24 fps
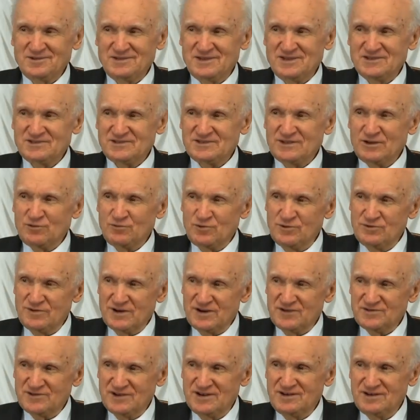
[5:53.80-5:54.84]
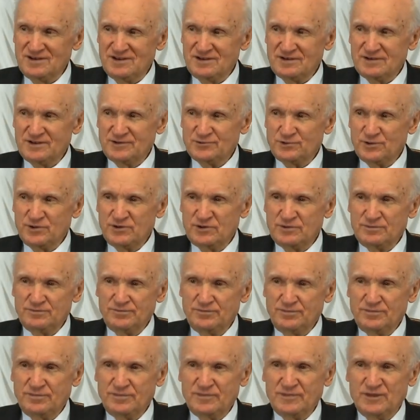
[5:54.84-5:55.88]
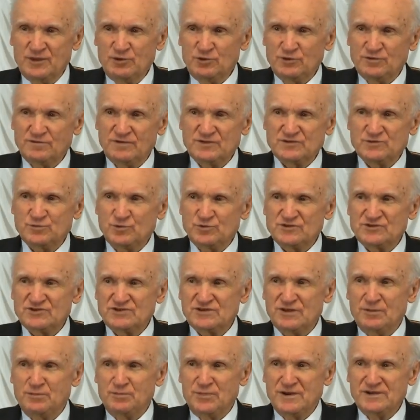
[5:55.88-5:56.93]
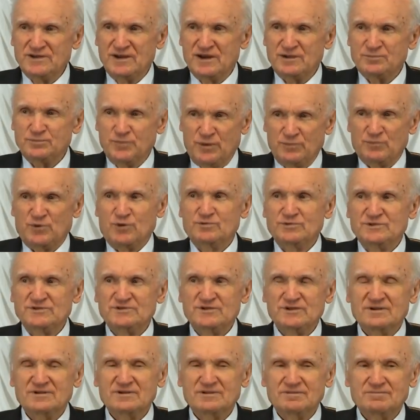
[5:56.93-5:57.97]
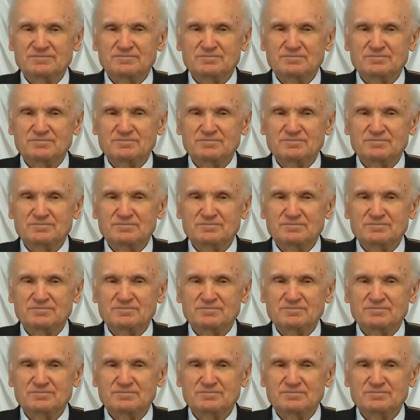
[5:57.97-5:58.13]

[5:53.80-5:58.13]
Есть такое выражение, которое дает возможность нам понять. Попробуйте.